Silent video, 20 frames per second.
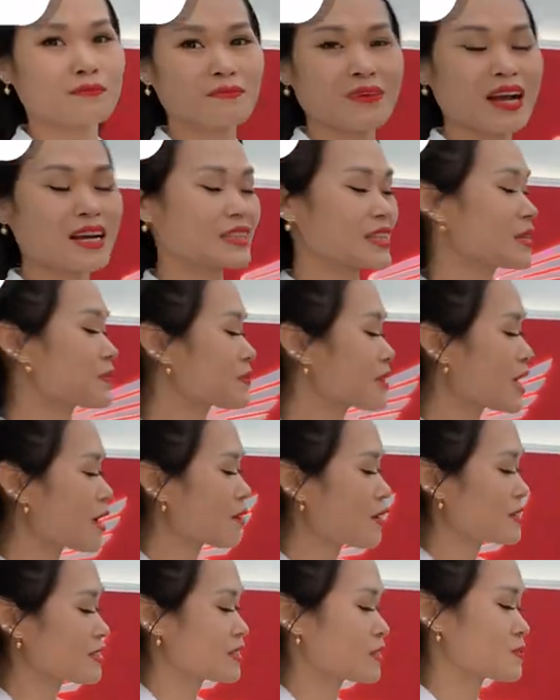và tiếp theo
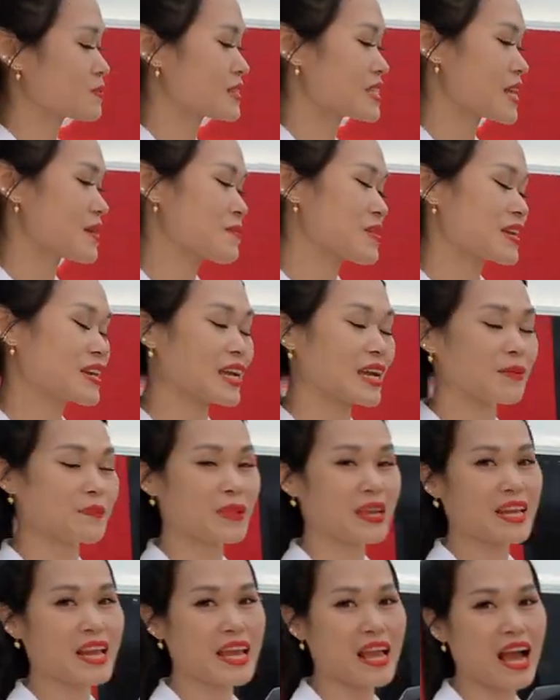là dòng xe bên cạnh
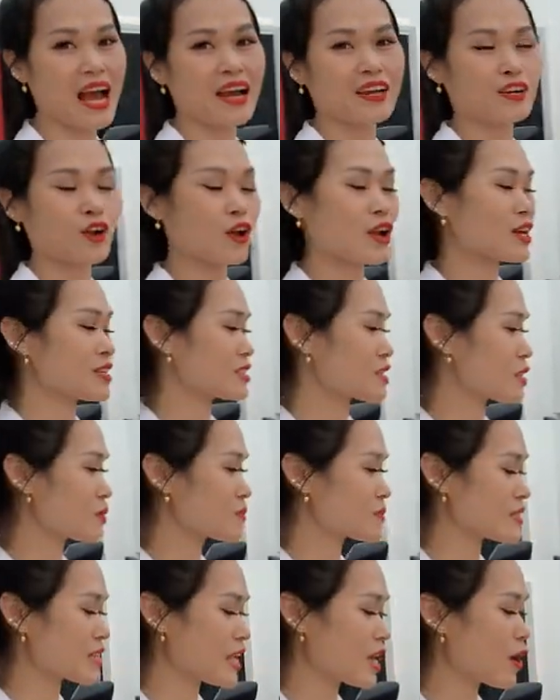mình đây ạ, đó là
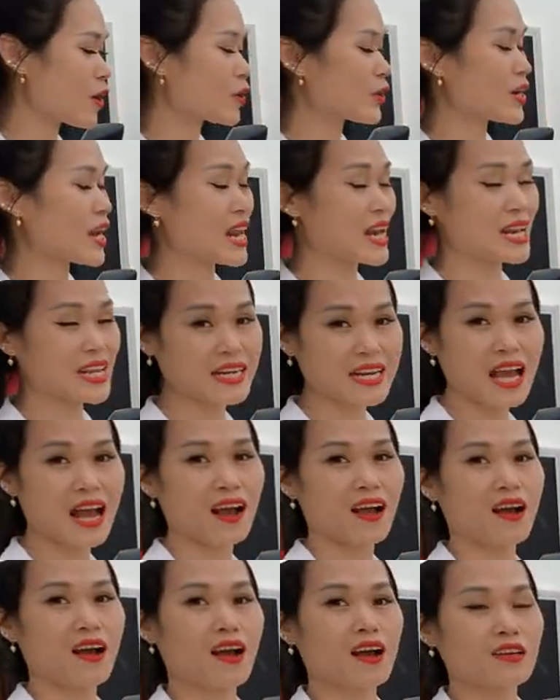dòng xe Honda Lead ạ.
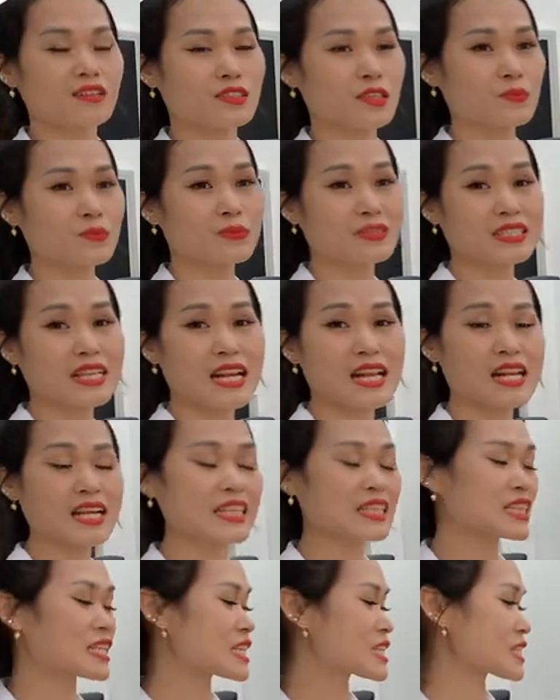Dòng xe
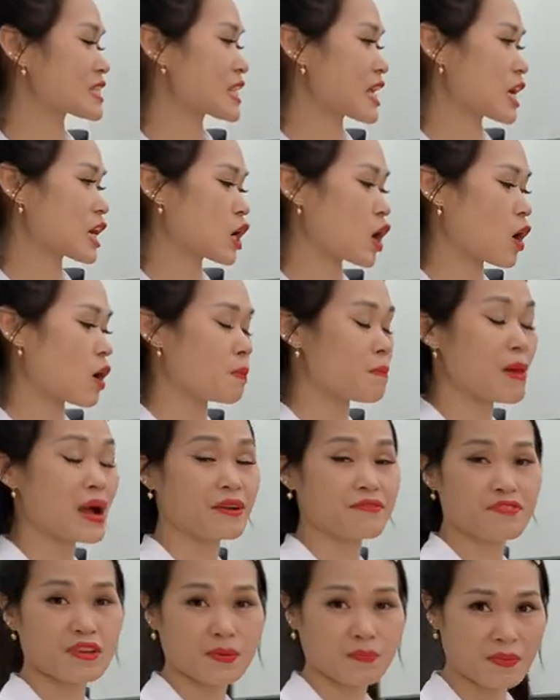Lead thì sẽ có
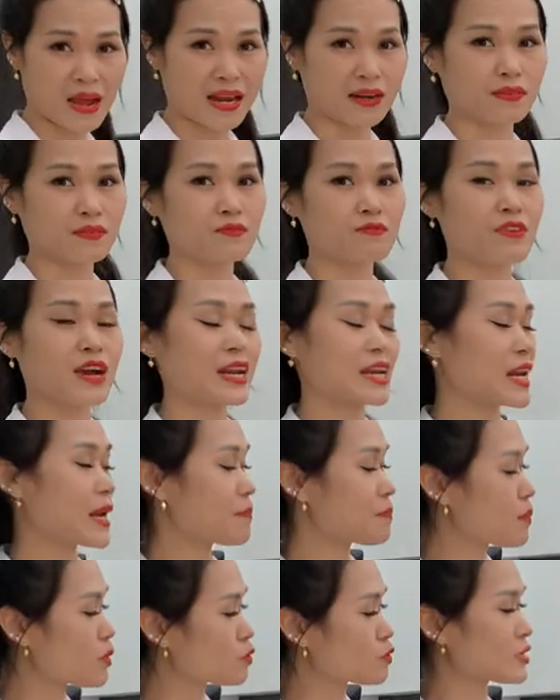3 phiên bản và
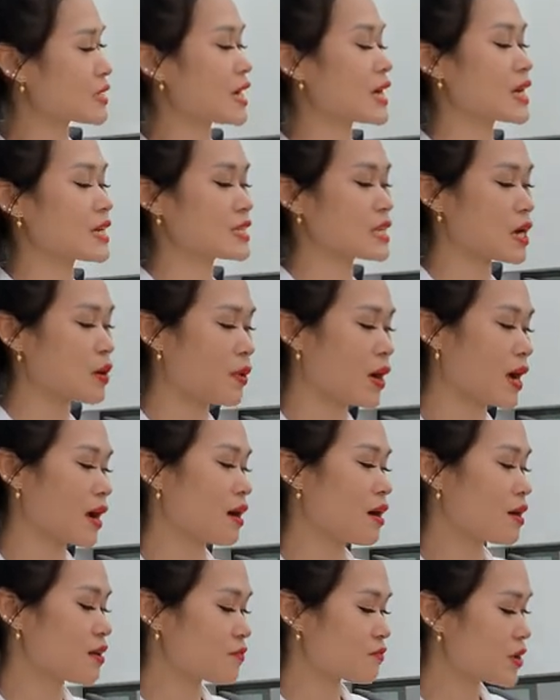5 màu sắc khác nhau ạ.
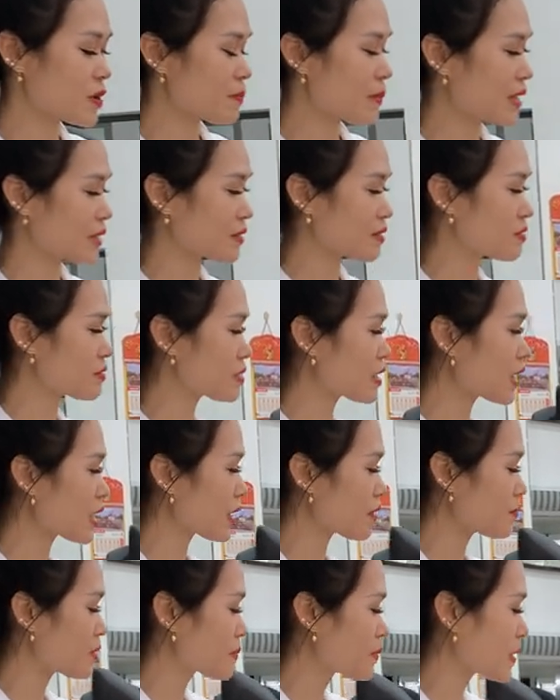Phiên bản thứ nhất
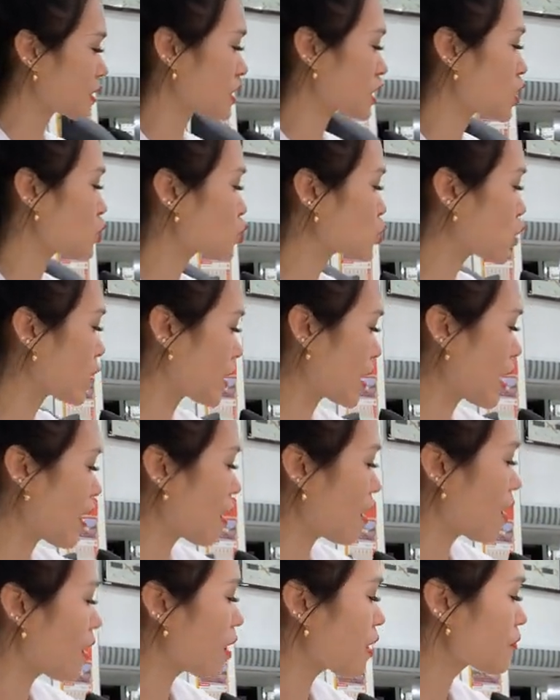là phiên bản tiêu chuẩn ạ.
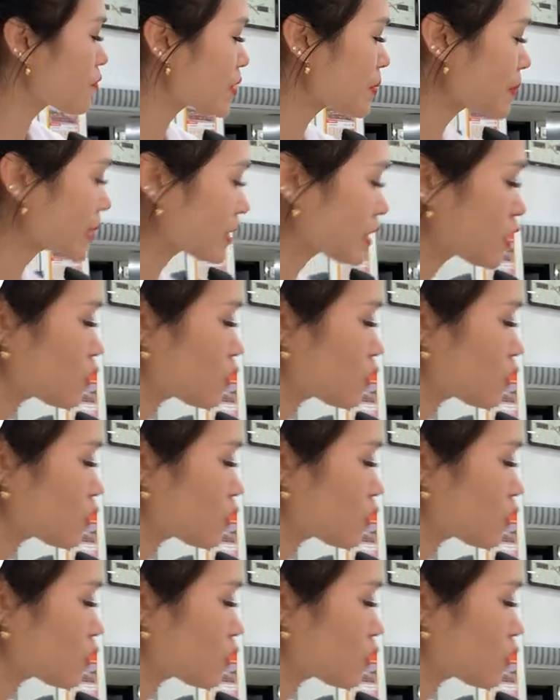Phiên bản